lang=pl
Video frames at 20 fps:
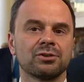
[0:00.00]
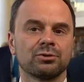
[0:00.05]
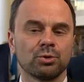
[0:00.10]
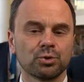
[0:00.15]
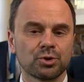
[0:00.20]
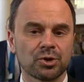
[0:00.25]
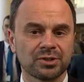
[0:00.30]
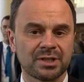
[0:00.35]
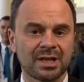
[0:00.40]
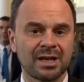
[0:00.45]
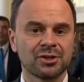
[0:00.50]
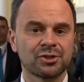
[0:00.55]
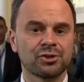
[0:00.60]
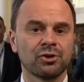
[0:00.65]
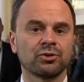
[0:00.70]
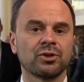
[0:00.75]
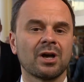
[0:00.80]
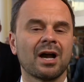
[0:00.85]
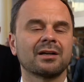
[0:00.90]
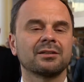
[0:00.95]
Dużo zależy
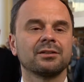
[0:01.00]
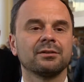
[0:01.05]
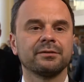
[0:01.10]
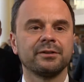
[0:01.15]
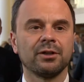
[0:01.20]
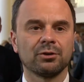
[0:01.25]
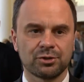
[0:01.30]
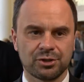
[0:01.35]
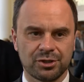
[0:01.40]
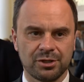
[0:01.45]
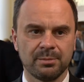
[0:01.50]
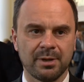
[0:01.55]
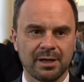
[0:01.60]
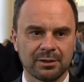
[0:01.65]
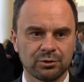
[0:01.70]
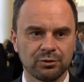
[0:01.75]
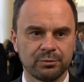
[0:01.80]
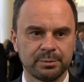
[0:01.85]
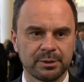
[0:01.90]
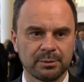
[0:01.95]
od aktywności
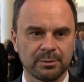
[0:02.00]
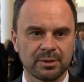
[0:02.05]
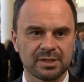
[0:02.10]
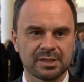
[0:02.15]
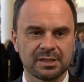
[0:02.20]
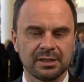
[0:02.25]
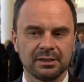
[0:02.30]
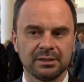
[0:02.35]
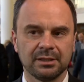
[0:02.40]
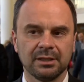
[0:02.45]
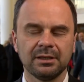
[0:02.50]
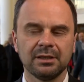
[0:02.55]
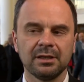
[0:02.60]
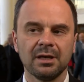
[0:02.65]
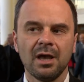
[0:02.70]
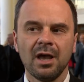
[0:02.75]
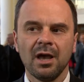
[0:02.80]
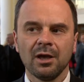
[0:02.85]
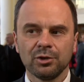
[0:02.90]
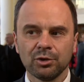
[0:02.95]
banków promocyjnych,
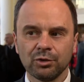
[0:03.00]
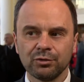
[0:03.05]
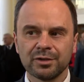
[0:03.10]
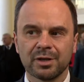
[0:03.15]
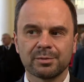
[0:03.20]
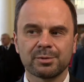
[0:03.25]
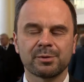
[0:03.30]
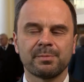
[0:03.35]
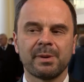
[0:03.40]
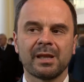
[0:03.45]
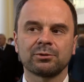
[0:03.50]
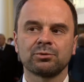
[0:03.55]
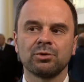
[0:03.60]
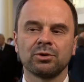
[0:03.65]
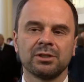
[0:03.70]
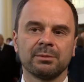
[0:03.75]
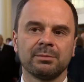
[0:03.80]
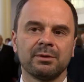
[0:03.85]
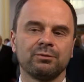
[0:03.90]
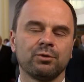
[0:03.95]
również w przypadku,
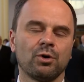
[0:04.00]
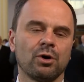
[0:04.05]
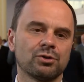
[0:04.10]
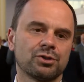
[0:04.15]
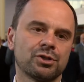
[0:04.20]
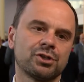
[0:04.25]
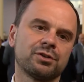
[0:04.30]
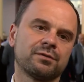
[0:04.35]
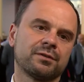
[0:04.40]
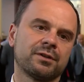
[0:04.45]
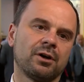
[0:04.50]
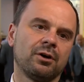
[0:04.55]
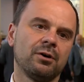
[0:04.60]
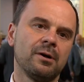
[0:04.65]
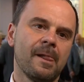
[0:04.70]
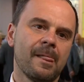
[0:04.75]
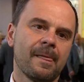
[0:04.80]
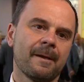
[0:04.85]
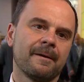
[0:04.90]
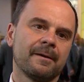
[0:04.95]
gdyby włączyć w to,
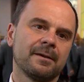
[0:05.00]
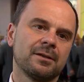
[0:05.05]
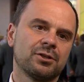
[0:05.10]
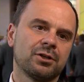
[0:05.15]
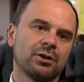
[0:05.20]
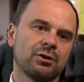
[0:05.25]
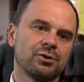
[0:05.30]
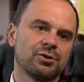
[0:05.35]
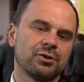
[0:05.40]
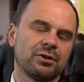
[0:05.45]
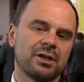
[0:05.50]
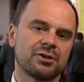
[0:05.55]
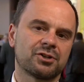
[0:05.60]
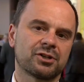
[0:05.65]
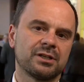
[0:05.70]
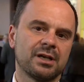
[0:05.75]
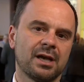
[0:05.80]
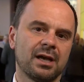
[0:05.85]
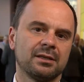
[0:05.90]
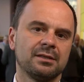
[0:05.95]
jeśli chodzi o nasz
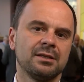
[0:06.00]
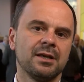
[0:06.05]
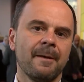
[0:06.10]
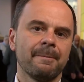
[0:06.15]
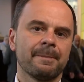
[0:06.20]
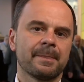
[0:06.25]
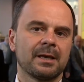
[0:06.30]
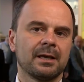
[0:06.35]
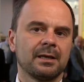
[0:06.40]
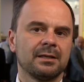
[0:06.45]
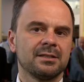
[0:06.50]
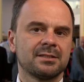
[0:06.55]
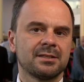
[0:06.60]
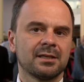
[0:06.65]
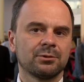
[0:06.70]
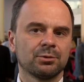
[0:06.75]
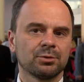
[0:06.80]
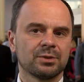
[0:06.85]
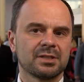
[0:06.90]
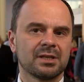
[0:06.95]
kraj,
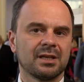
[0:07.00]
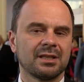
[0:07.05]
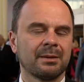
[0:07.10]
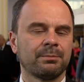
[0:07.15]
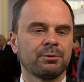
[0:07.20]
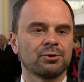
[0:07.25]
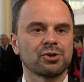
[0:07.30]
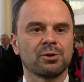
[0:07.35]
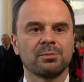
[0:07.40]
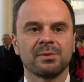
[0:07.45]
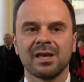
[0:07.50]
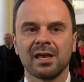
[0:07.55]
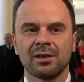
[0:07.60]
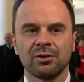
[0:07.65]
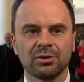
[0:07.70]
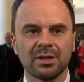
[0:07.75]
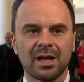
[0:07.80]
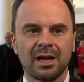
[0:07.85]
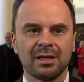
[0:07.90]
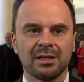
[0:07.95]
instytucje na poziomie
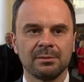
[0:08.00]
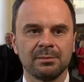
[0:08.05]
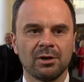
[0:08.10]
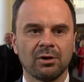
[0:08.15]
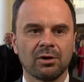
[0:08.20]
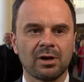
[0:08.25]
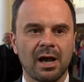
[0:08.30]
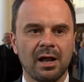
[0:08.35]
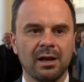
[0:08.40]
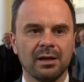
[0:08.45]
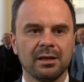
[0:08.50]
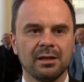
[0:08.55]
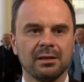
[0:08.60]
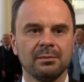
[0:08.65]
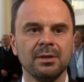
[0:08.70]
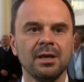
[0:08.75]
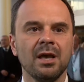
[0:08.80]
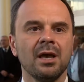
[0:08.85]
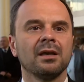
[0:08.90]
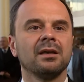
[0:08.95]
regionalnym i
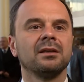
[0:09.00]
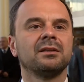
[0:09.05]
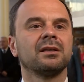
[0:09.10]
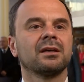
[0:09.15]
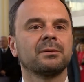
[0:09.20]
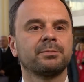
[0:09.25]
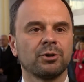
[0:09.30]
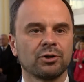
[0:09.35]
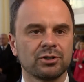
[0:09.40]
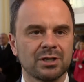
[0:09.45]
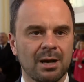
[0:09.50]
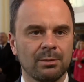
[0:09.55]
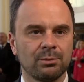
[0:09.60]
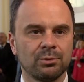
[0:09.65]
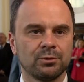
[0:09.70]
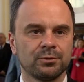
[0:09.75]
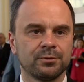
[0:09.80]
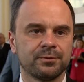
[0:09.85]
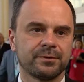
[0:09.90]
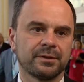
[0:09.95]
lokalnym i tych programów,
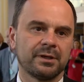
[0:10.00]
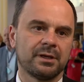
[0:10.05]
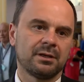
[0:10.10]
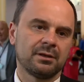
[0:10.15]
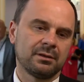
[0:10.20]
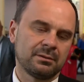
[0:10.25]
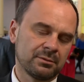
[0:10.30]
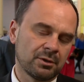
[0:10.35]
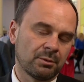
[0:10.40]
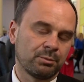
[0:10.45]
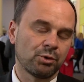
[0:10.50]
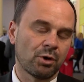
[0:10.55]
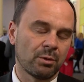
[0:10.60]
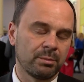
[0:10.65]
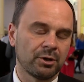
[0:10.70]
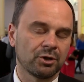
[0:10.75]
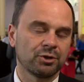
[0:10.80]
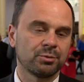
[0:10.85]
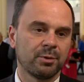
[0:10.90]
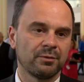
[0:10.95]
programów e, no
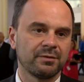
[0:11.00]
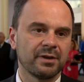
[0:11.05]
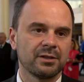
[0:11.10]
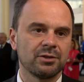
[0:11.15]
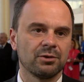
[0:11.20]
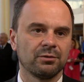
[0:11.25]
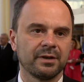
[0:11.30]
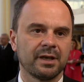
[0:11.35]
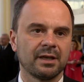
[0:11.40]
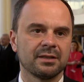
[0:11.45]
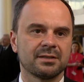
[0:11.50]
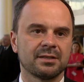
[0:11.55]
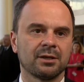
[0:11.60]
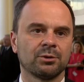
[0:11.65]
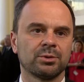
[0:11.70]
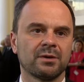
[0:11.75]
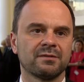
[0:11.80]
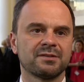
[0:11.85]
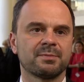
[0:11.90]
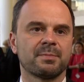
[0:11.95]
byłoby odpowiednio więcej,
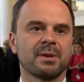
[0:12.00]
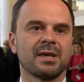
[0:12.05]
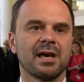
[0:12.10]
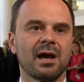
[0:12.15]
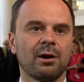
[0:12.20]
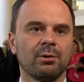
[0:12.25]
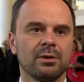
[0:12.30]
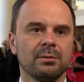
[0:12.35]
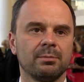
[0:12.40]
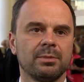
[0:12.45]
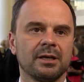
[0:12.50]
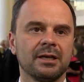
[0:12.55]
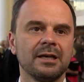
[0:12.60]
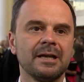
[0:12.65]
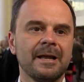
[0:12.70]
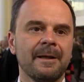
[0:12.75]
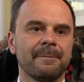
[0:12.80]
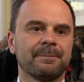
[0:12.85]
które wspierałyby